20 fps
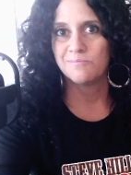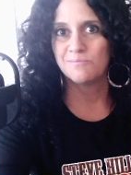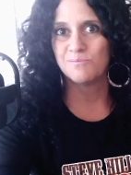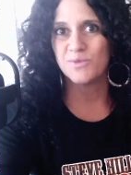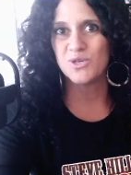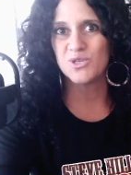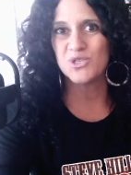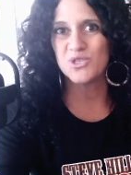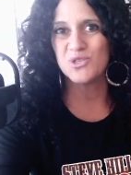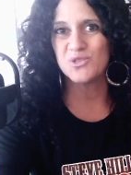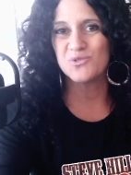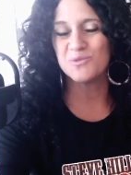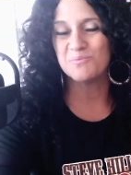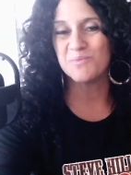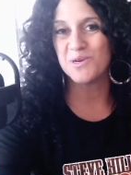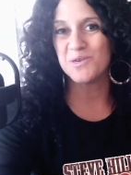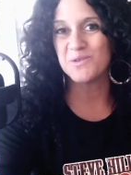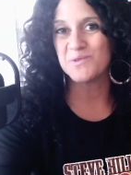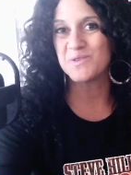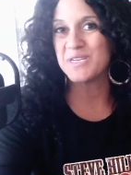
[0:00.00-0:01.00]
Bonjour tout le
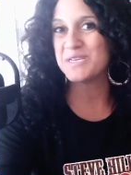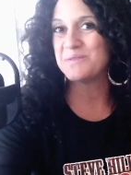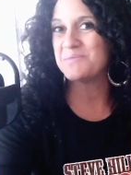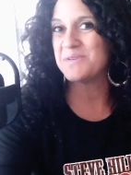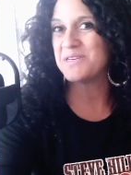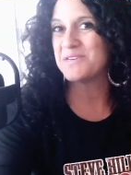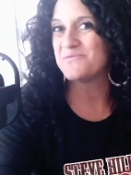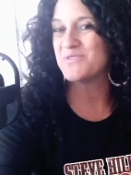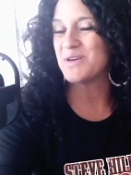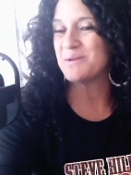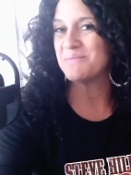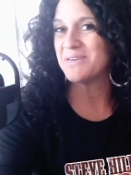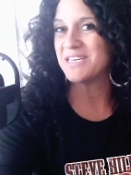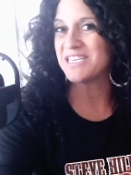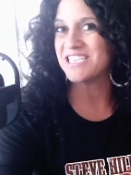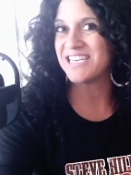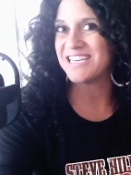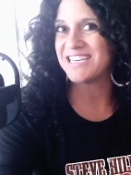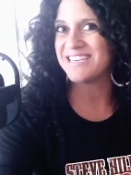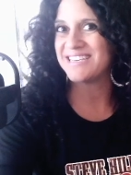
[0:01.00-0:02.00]
monde et bienvenue à ma
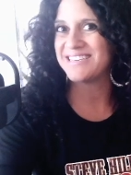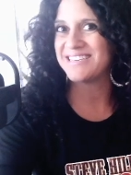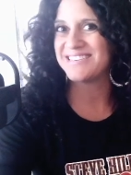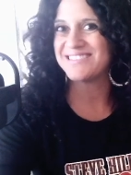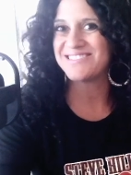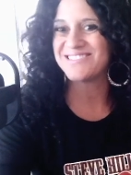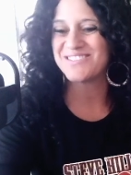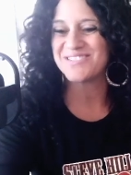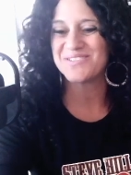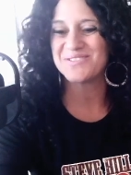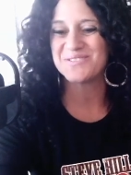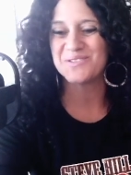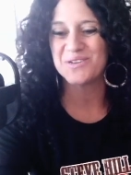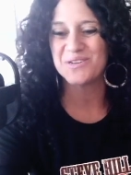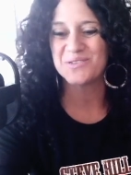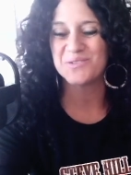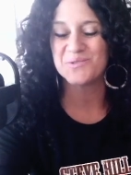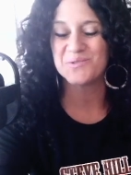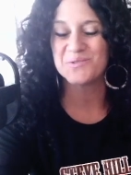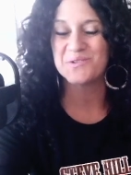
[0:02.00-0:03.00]
chaîne. Je suis de
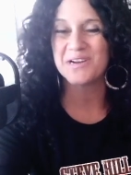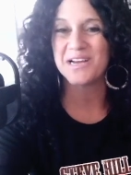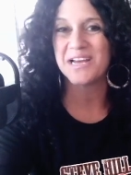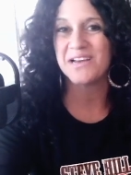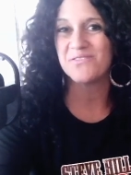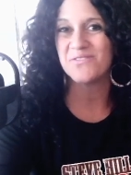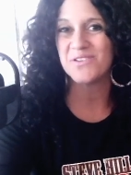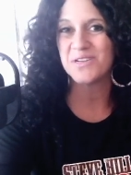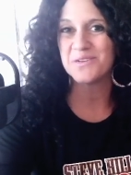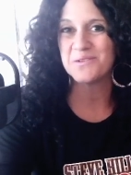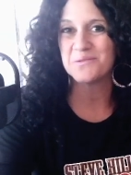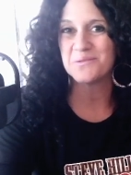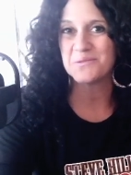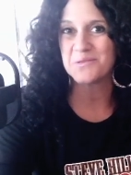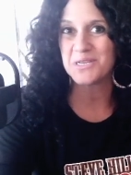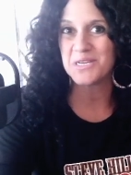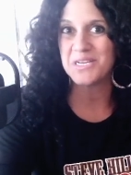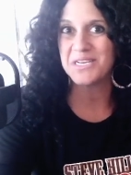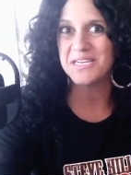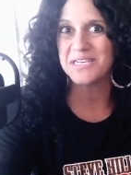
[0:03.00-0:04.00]
retour avec une
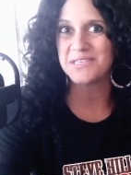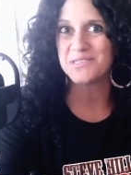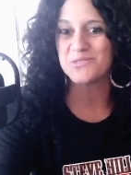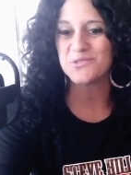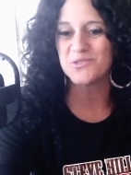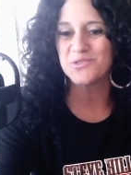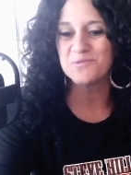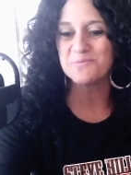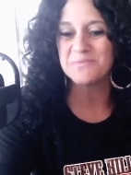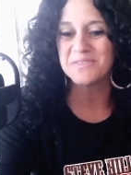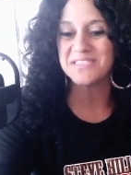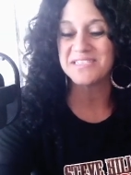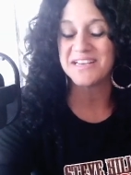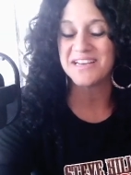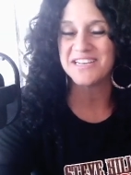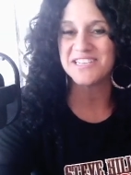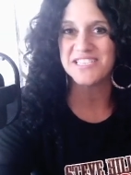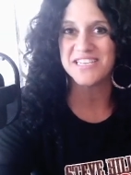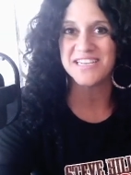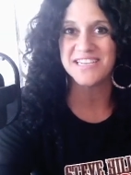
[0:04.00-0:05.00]
autre lecture,
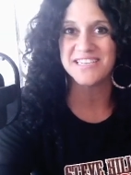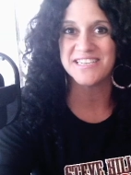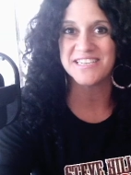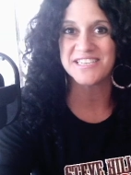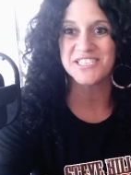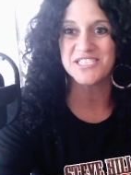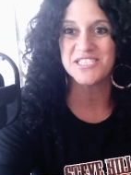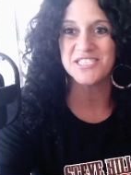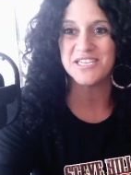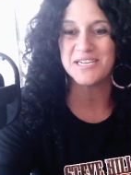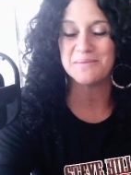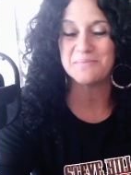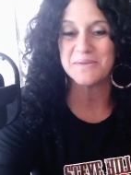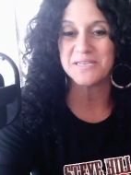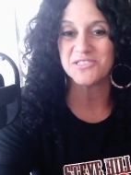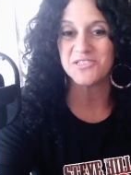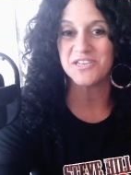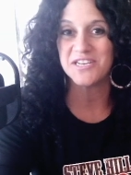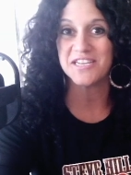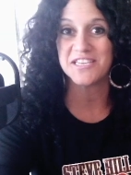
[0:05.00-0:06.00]
message et énergie de la
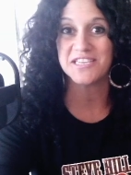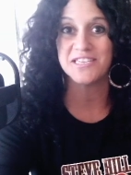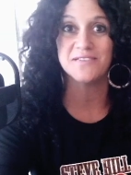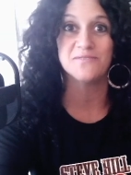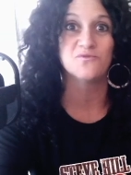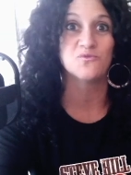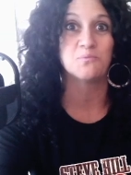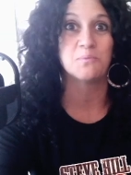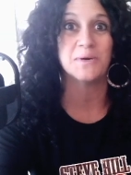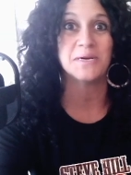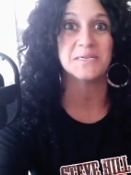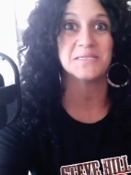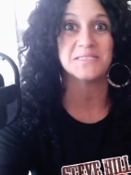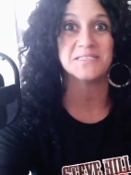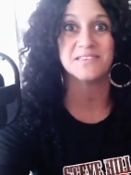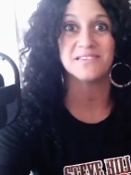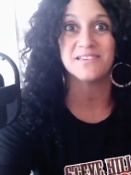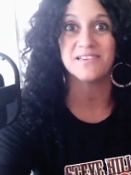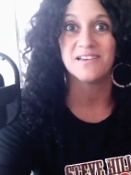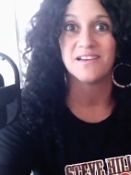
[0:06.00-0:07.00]
personne à qui vous
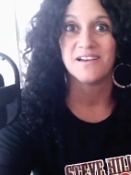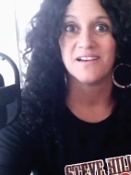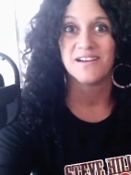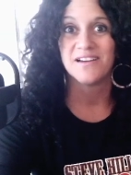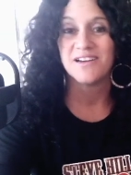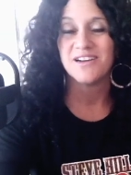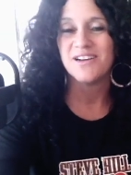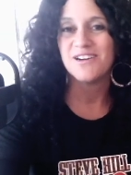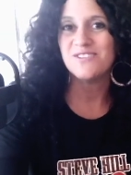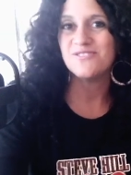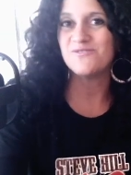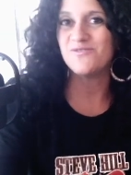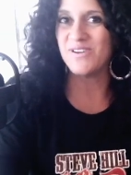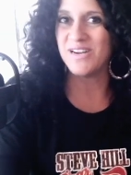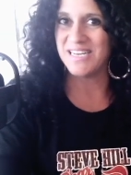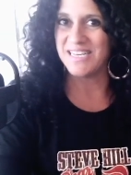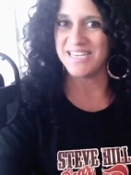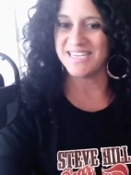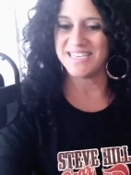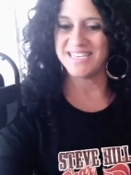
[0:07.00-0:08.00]
pensez. On va
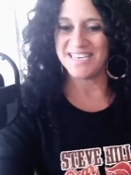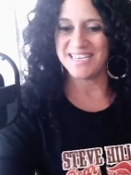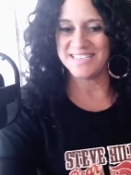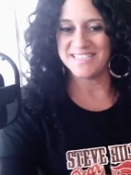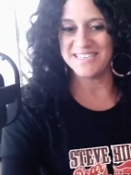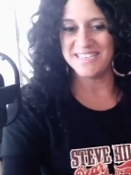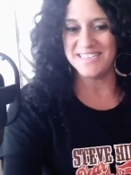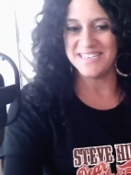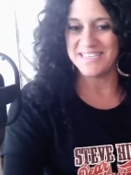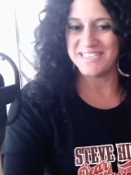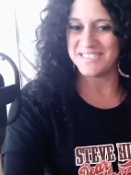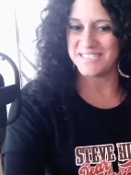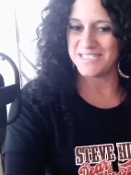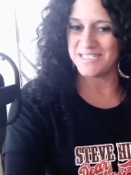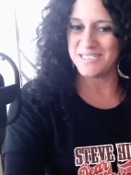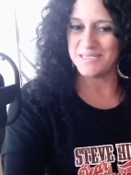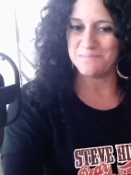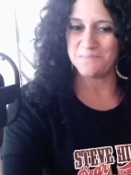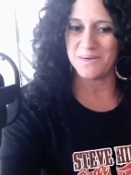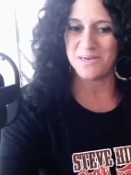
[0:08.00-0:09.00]
aller regarder qu'est-ce qui
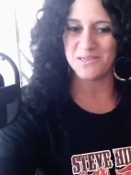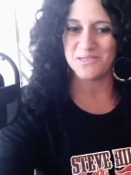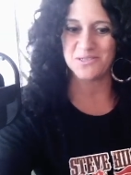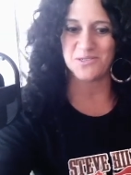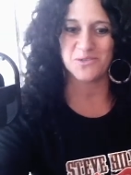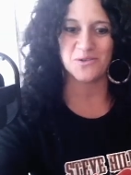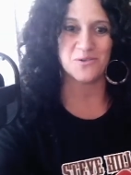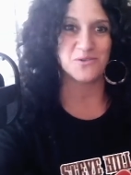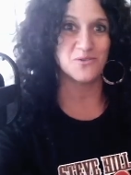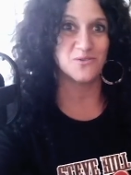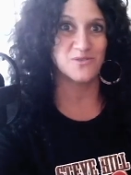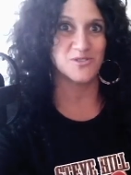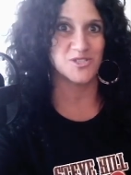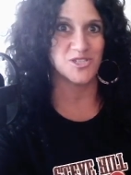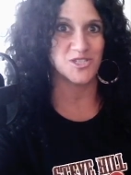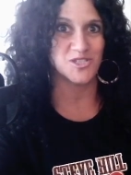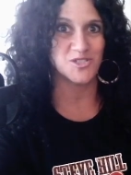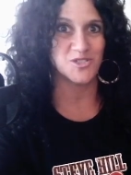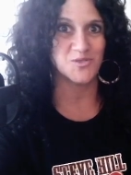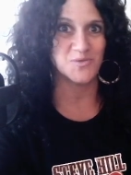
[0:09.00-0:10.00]
se passe
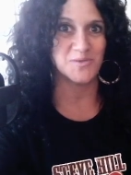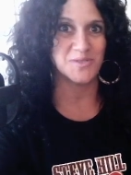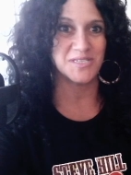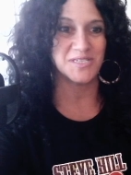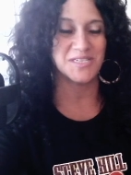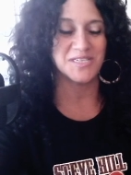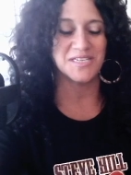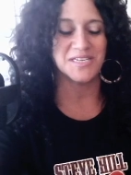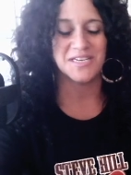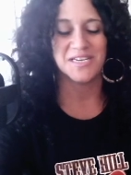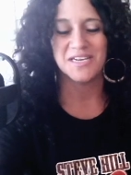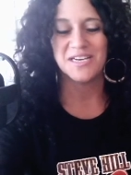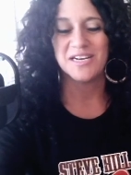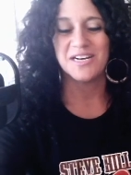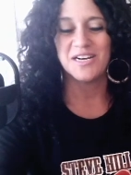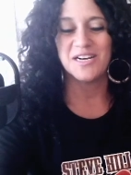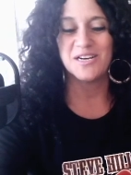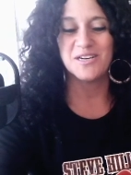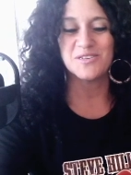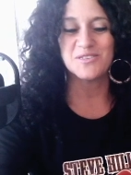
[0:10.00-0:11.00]
aujourd'hui
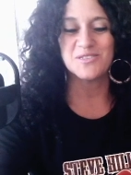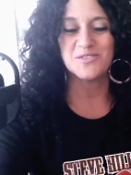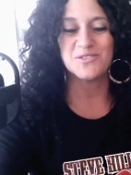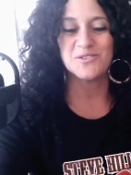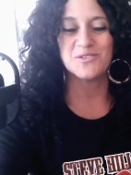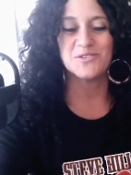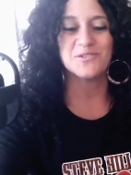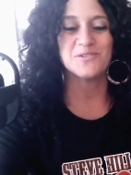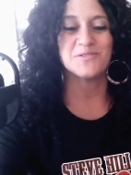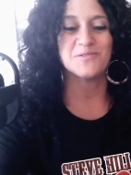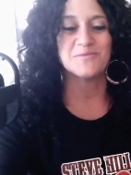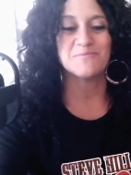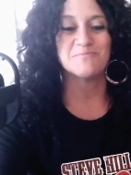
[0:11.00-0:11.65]
en ce